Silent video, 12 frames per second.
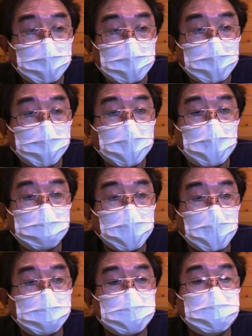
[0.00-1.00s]
やっぱり混
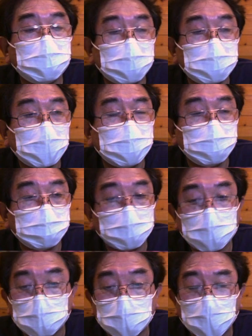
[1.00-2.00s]
み合いますよね、最終日っ
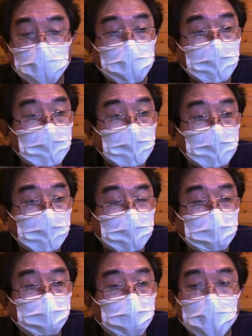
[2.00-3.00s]
ていうのはね。
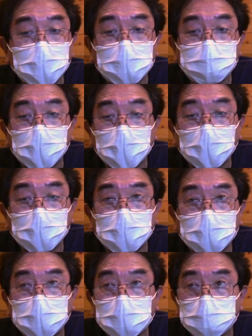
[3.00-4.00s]
もう来年まで、
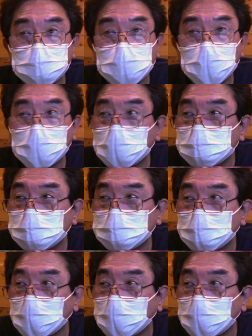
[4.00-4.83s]
来年の3月、